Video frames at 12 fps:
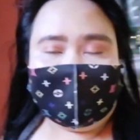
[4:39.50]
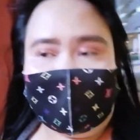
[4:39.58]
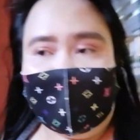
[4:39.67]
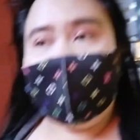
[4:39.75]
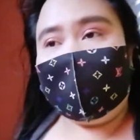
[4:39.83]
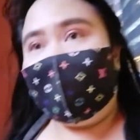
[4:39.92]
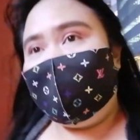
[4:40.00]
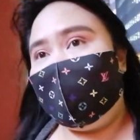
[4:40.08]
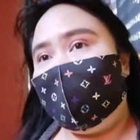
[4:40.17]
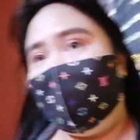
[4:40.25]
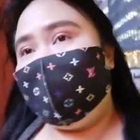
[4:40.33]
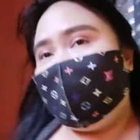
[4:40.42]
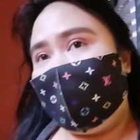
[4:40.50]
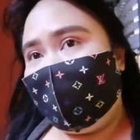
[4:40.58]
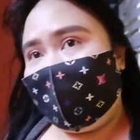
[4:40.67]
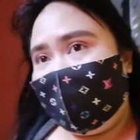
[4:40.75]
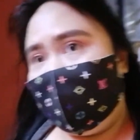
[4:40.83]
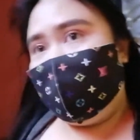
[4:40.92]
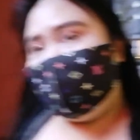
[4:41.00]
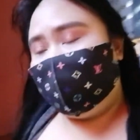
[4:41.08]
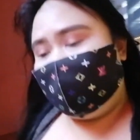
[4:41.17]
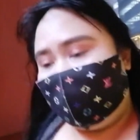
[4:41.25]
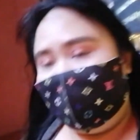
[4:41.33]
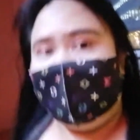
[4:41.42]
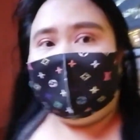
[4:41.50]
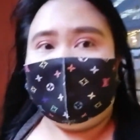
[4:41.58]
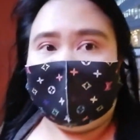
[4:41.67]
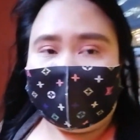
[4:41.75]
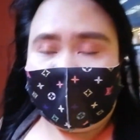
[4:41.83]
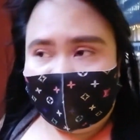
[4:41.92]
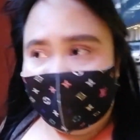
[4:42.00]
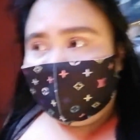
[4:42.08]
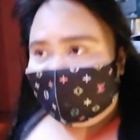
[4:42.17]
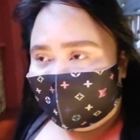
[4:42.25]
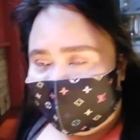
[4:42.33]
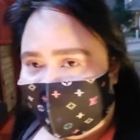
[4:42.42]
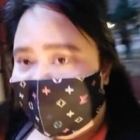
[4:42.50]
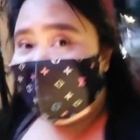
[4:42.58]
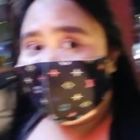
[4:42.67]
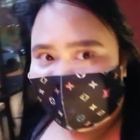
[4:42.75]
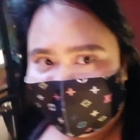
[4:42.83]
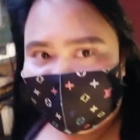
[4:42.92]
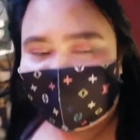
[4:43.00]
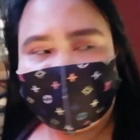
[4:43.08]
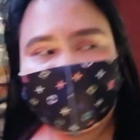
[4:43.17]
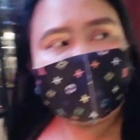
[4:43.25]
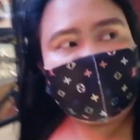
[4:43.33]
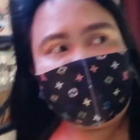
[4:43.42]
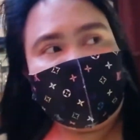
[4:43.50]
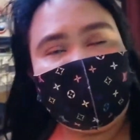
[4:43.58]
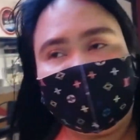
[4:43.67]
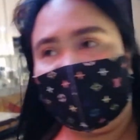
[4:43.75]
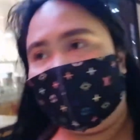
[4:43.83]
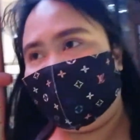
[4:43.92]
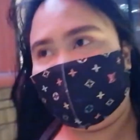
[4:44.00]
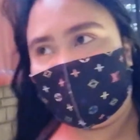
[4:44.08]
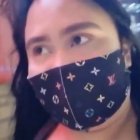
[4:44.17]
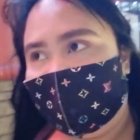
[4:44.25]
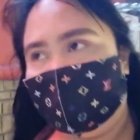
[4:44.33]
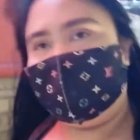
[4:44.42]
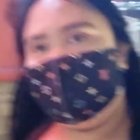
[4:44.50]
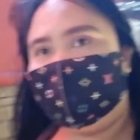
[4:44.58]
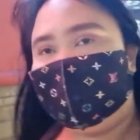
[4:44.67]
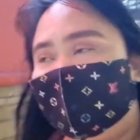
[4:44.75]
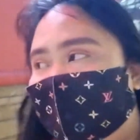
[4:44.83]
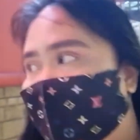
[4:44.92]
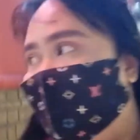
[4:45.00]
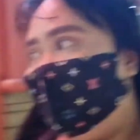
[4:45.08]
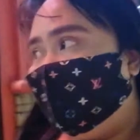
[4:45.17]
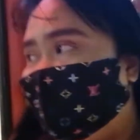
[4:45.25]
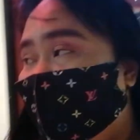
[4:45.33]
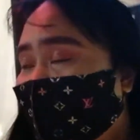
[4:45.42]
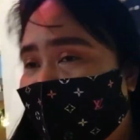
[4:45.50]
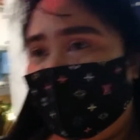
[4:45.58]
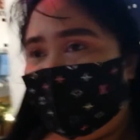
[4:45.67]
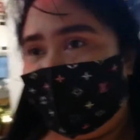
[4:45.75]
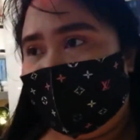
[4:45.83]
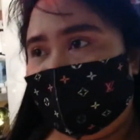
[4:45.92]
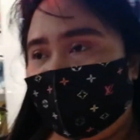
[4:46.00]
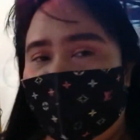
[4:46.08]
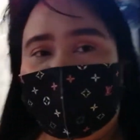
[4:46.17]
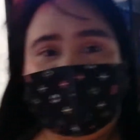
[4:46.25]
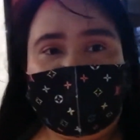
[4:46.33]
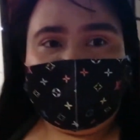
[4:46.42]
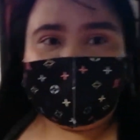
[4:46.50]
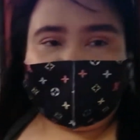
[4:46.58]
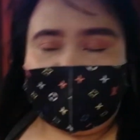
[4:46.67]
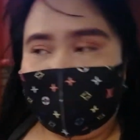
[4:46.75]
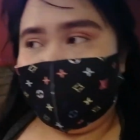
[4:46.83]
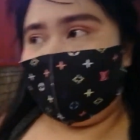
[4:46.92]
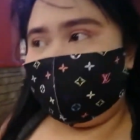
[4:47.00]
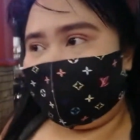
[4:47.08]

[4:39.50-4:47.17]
Naghanap kami ng pwede naming kainan daw ulit or coffee shop. Depende kung may makita kaming